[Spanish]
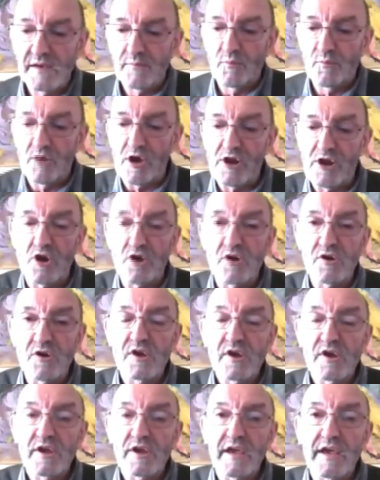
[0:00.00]
bueno,
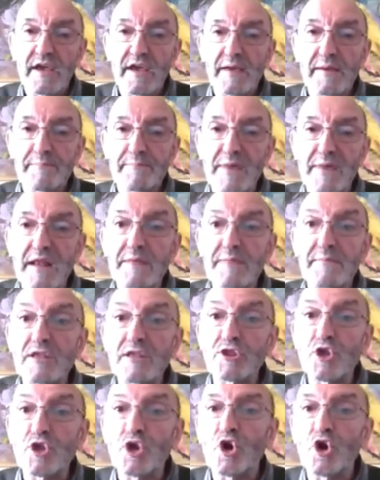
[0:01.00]
eh,
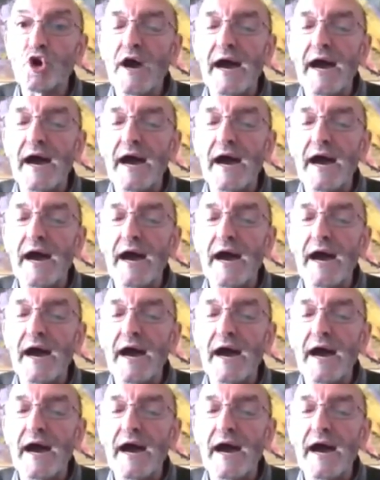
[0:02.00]
permitió